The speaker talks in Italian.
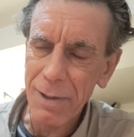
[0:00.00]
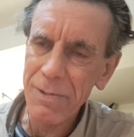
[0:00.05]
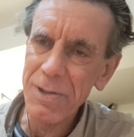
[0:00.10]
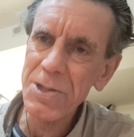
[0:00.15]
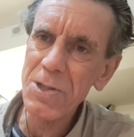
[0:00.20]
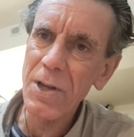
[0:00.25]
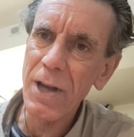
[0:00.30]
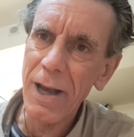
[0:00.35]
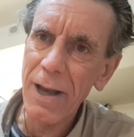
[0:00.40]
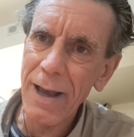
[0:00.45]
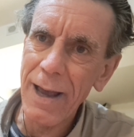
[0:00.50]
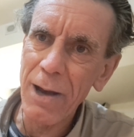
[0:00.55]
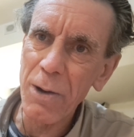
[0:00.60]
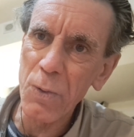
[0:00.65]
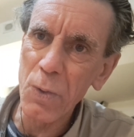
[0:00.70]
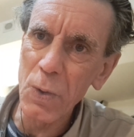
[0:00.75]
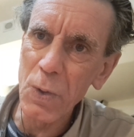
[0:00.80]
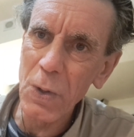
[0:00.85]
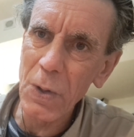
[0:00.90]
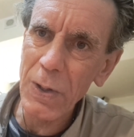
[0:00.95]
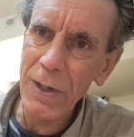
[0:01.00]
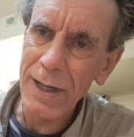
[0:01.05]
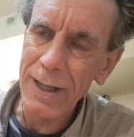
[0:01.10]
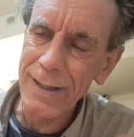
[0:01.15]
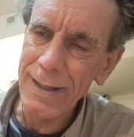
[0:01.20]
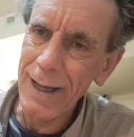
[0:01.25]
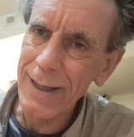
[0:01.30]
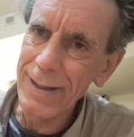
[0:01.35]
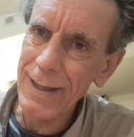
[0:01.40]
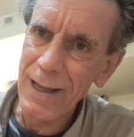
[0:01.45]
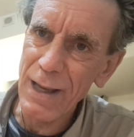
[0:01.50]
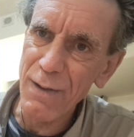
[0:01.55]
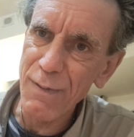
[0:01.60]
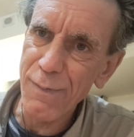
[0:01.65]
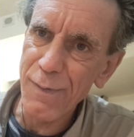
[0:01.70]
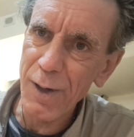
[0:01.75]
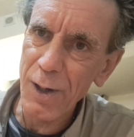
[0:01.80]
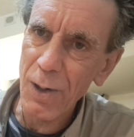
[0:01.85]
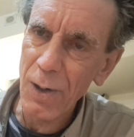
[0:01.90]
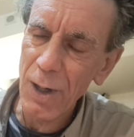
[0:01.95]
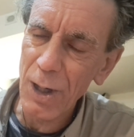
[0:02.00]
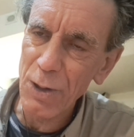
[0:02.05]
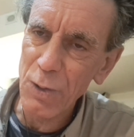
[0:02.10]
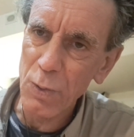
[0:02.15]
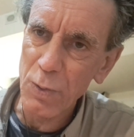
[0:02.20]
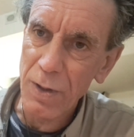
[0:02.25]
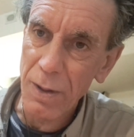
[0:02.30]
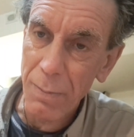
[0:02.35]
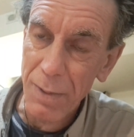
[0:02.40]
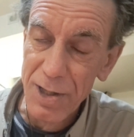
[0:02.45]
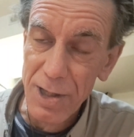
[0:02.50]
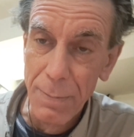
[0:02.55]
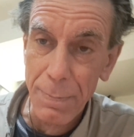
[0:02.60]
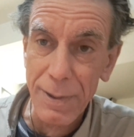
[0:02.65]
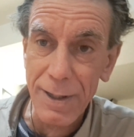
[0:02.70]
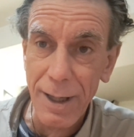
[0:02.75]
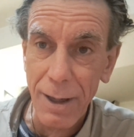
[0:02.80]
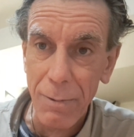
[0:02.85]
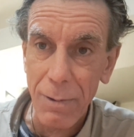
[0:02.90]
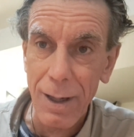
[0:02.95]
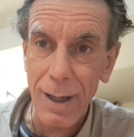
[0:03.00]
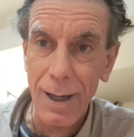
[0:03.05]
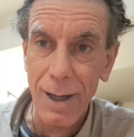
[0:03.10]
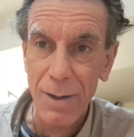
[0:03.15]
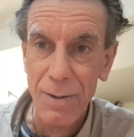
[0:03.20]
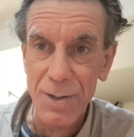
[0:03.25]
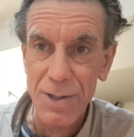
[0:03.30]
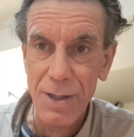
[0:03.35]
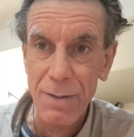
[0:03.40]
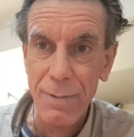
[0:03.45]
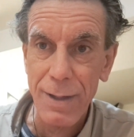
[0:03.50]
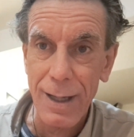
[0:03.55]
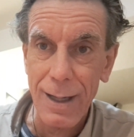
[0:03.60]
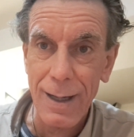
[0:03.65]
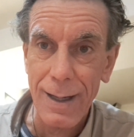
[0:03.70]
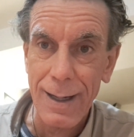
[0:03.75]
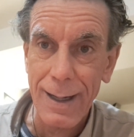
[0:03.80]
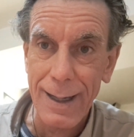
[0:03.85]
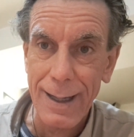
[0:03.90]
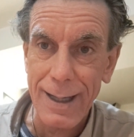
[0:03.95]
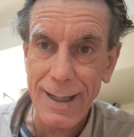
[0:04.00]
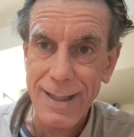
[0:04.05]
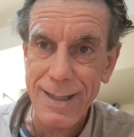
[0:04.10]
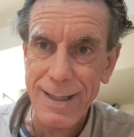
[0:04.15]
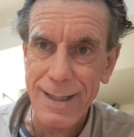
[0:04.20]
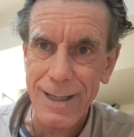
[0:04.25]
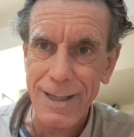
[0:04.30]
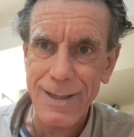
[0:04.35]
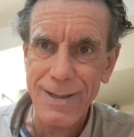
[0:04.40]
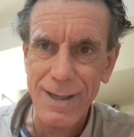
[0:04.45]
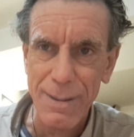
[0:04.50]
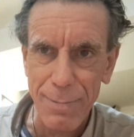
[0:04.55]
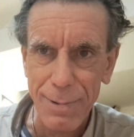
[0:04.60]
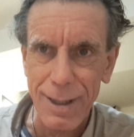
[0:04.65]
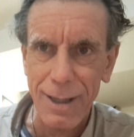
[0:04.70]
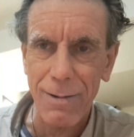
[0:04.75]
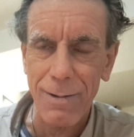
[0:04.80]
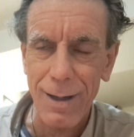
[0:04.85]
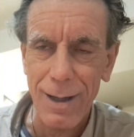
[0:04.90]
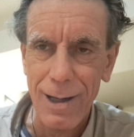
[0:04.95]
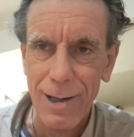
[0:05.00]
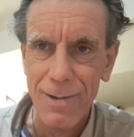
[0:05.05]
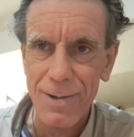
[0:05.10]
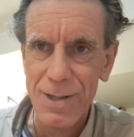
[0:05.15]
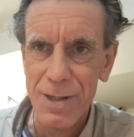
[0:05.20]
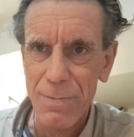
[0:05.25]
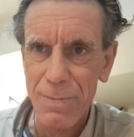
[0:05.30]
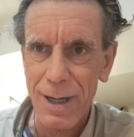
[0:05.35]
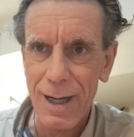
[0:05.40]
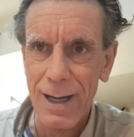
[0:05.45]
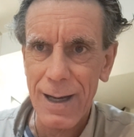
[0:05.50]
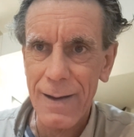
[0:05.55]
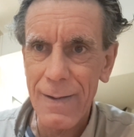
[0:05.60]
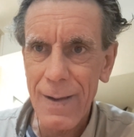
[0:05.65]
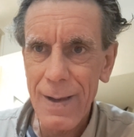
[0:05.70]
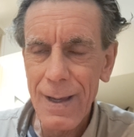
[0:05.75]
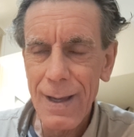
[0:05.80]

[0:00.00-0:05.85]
Questo è, è, uno che dà degli inferiori a tutti, ma sapete qual è la cosa bella ragazzi? Sapete qual è la cosa bella?